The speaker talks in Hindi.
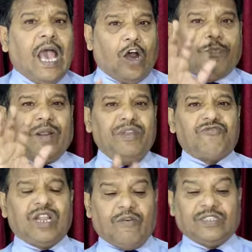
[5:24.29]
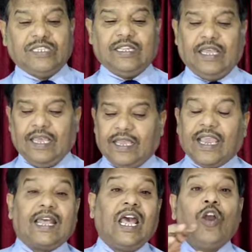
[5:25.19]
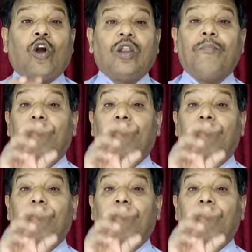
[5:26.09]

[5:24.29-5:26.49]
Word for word: और परमेश्वर का वचन कह रहा है और